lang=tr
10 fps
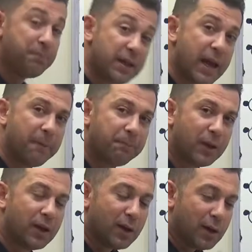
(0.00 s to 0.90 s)
bir de
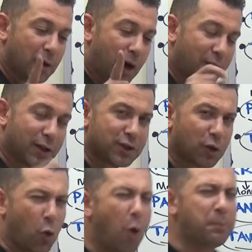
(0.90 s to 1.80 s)

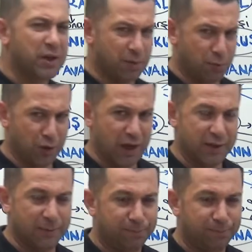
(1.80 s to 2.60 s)
arkadaşlar kopyacı bunlar.